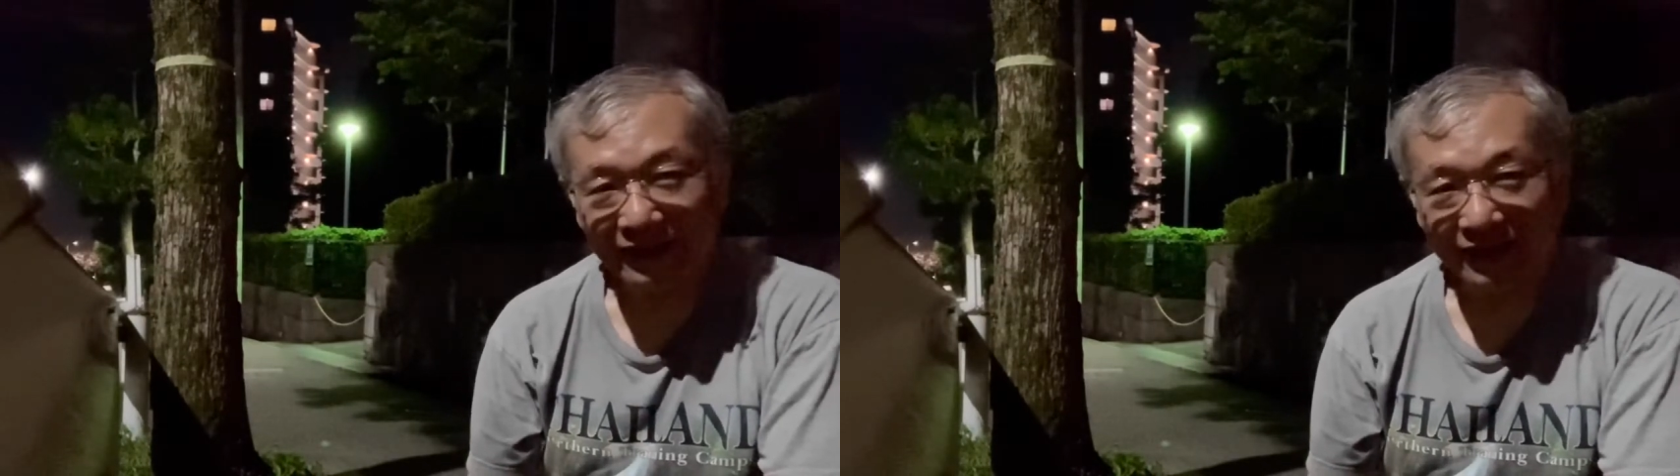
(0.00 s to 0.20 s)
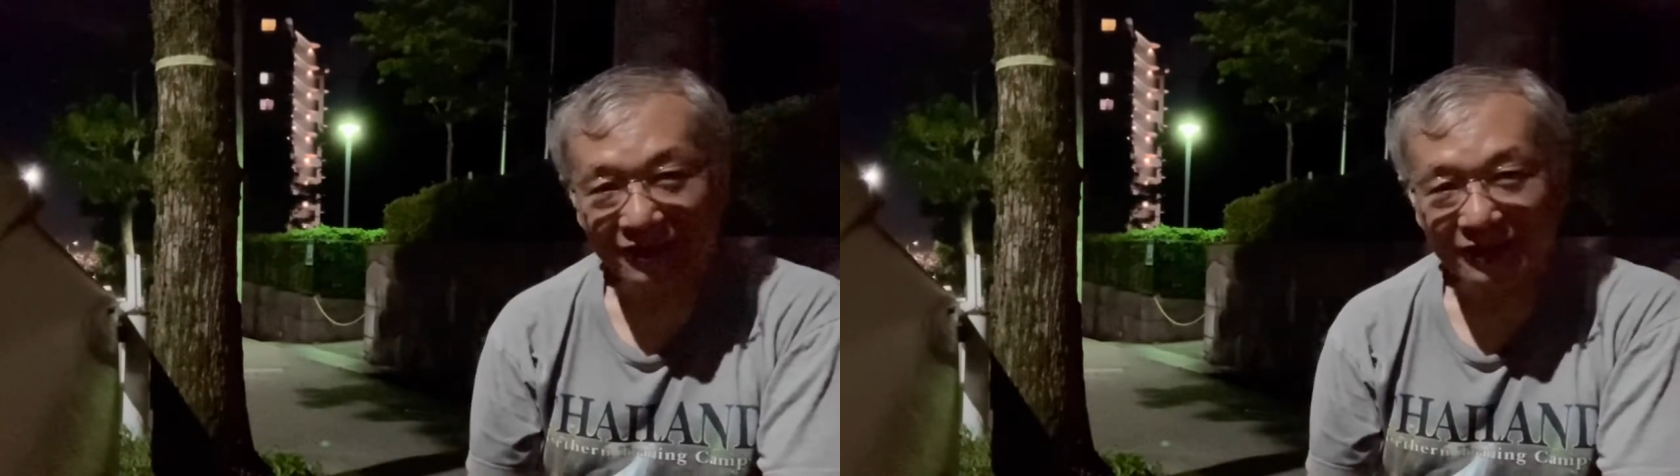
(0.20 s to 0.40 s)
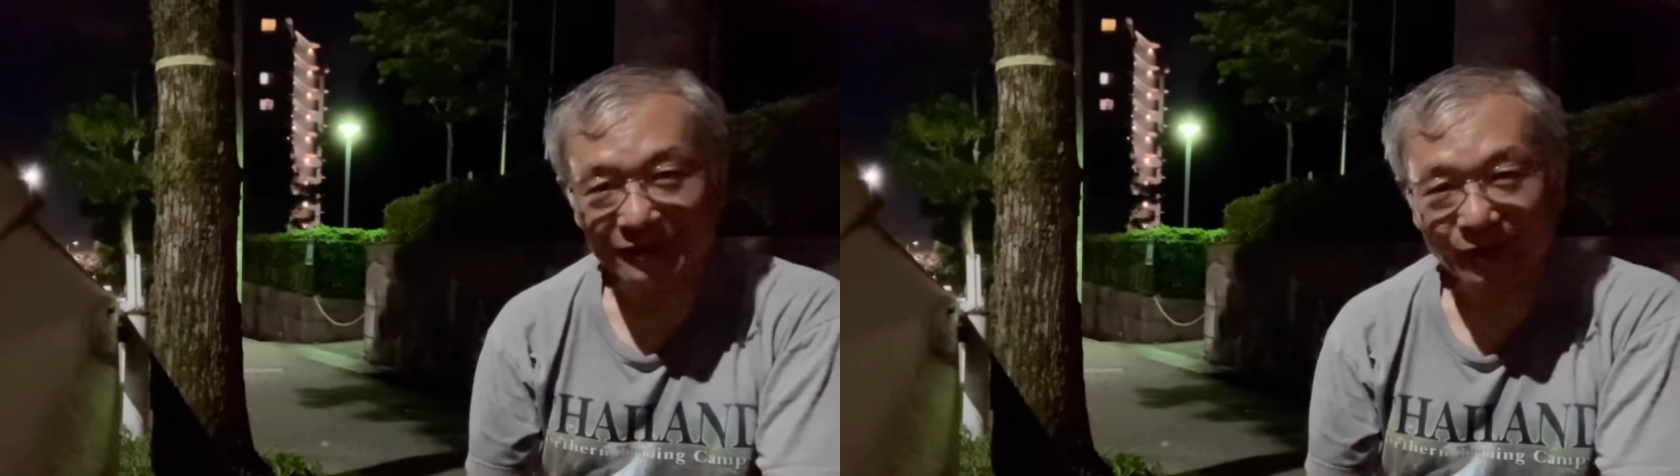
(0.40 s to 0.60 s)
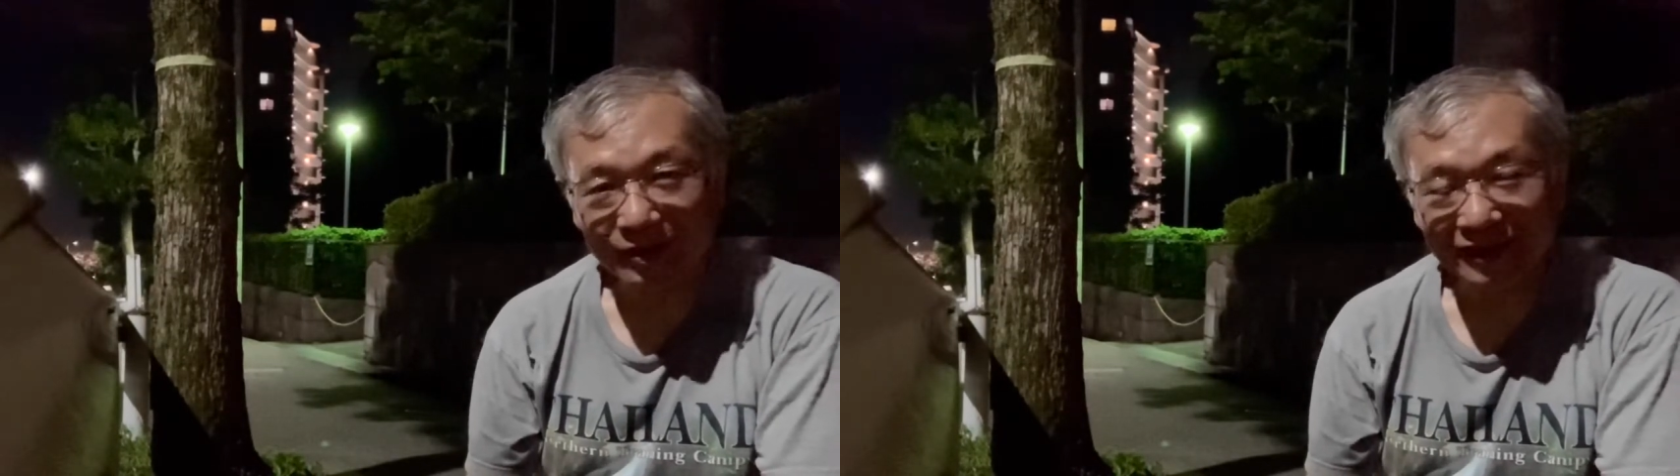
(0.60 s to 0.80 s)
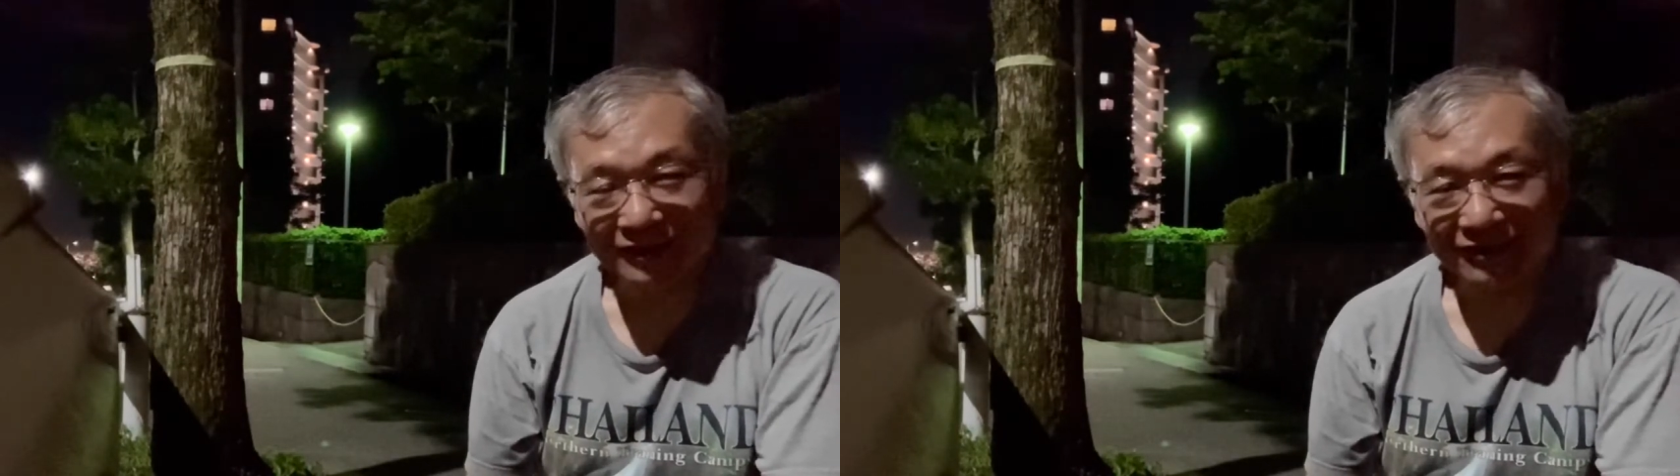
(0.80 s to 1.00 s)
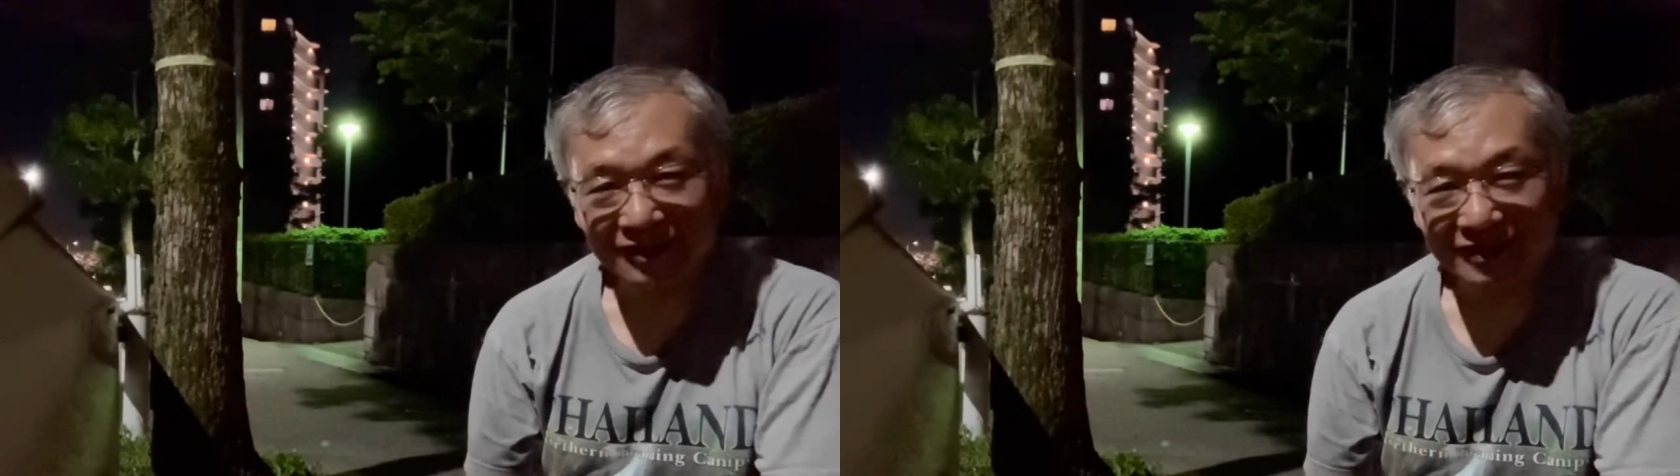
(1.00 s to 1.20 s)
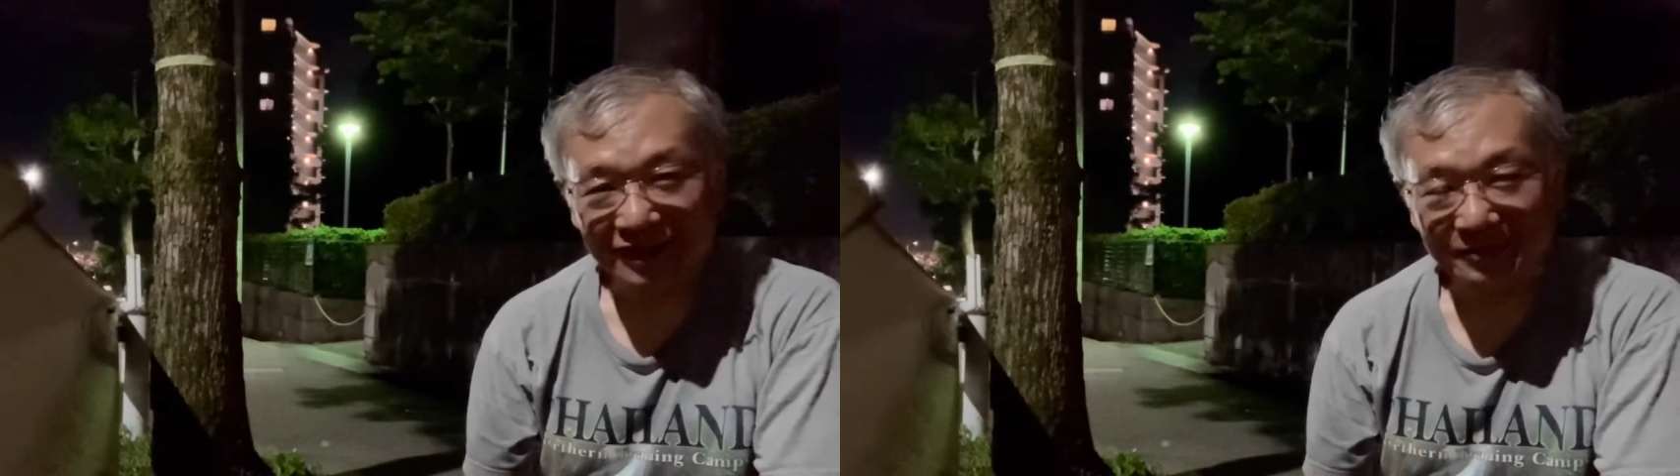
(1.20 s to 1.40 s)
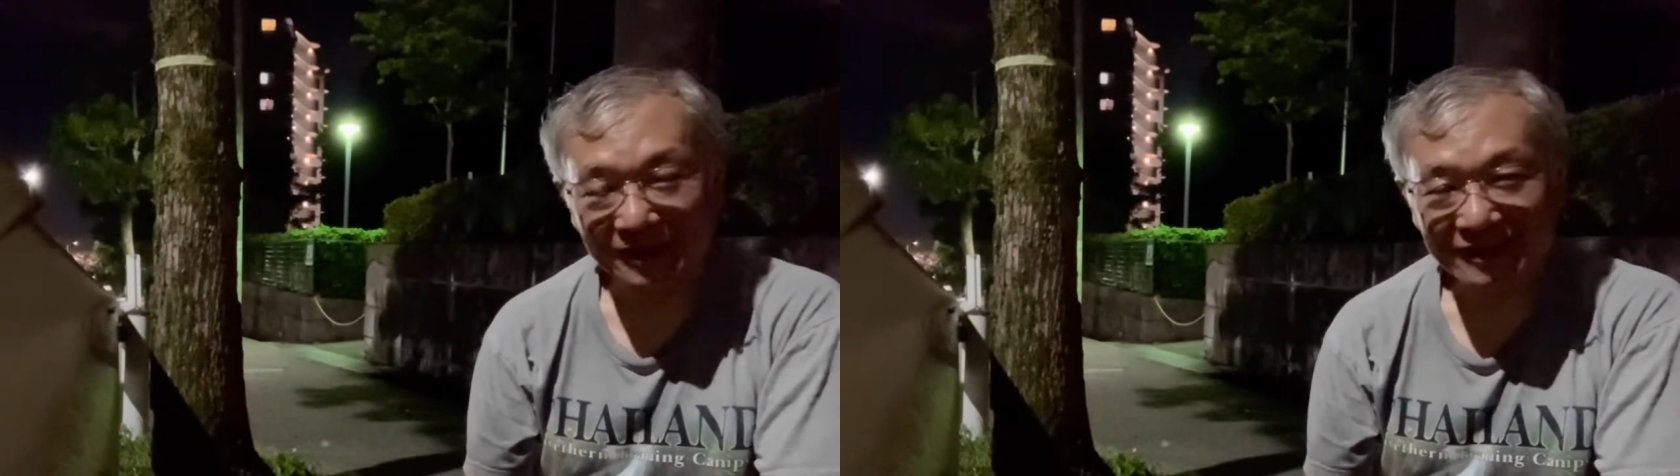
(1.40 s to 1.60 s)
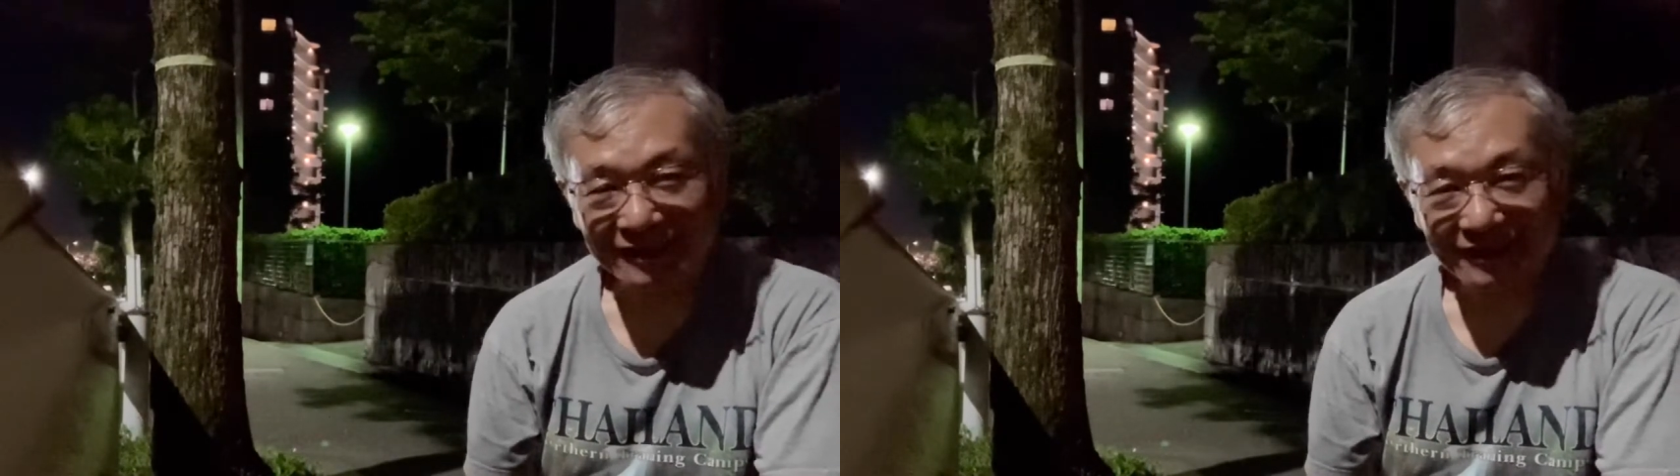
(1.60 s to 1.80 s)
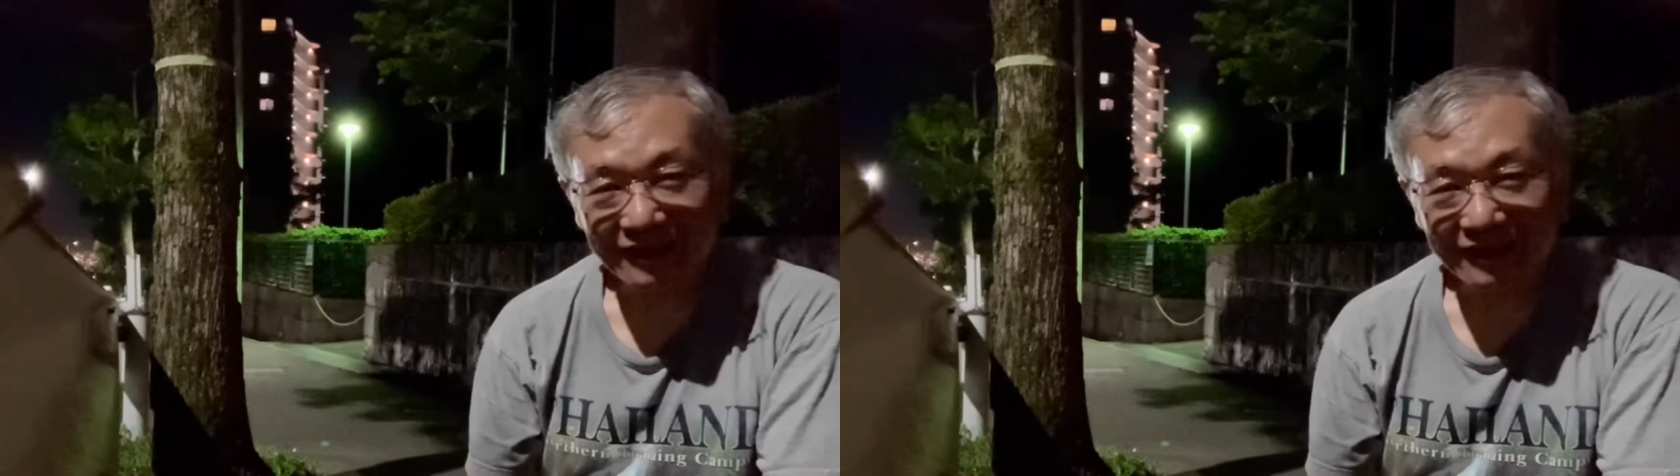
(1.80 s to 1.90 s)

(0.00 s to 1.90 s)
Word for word: 軽いウォーキングをしています、